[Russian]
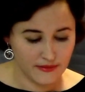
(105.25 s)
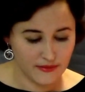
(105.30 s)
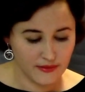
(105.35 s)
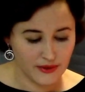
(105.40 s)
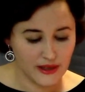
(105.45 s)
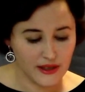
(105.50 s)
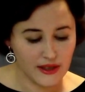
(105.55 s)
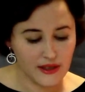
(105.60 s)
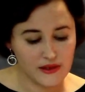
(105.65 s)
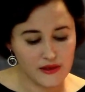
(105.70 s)

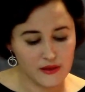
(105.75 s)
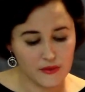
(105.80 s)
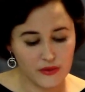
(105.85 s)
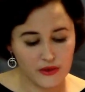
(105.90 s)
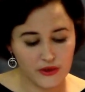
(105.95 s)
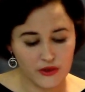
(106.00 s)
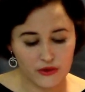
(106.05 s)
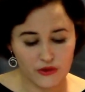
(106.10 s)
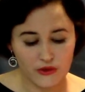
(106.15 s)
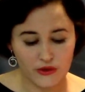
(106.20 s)
Если бы
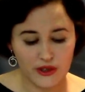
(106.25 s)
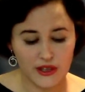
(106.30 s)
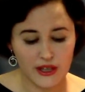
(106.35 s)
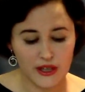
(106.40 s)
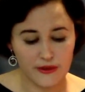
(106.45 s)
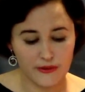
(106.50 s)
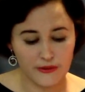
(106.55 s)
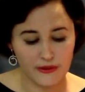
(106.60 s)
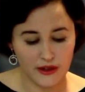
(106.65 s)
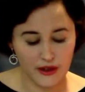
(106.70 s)
не
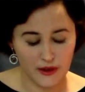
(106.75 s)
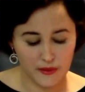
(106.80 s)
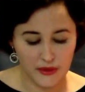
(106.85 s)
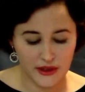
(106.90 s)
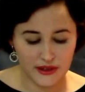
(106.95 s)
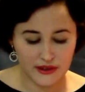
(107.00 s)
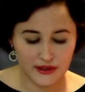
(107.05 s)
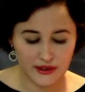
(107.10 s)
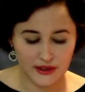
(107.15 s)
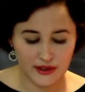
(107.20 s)
другие
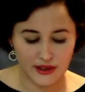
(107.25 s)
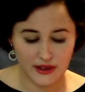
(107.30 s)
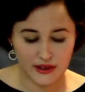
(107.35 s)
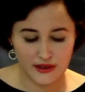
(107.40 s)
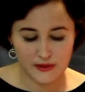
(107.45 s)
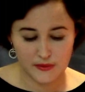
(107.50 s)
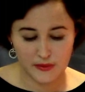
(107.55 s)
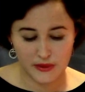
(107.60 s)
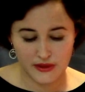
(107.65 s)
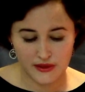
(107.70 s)
фрагменты
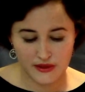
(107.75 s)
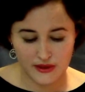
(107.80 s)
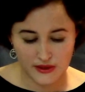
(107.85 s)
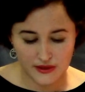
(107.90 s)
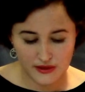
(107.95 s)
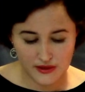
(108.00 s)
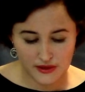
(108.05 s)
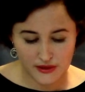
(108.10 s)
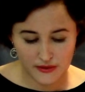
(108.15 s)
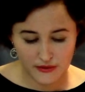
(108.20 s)

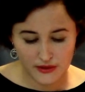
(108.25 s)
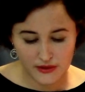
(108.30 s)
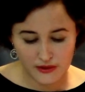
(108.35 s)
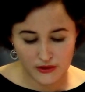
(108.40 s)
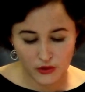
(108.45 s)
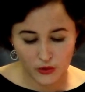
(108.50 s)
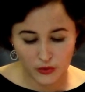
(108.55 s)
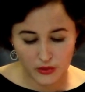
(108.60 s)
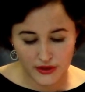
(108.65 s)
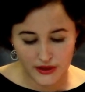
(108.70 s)
корреспонденции
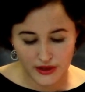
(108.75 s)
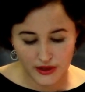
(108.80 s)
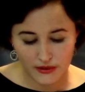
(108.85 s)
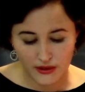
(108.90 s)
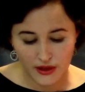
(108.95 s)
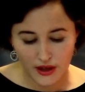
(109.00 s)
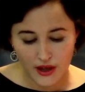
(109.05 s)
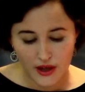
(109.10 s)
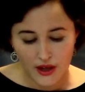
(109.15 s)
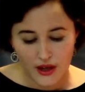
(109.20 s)
возлюбленного,